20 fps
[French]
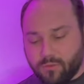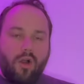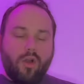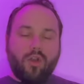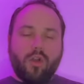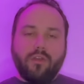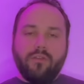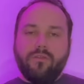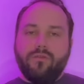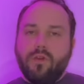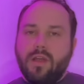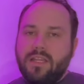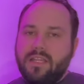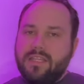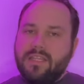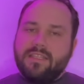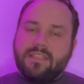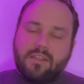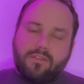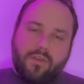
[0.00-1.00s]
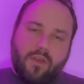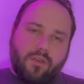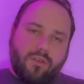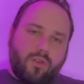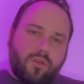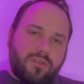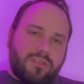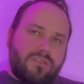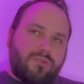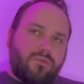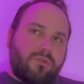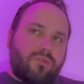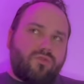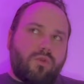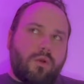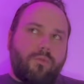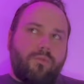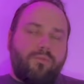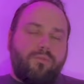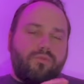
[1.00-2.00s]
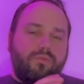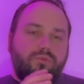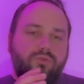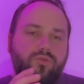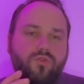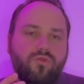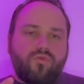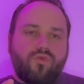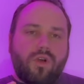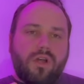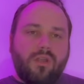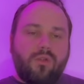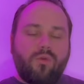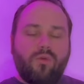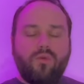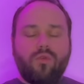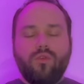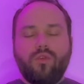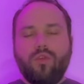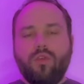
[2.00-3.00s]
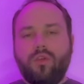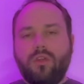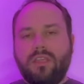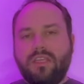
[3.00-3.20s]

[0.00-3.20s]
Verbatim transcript: Encore une fois, l'idée c'est de faire une transition qui soit plus ou moins longue,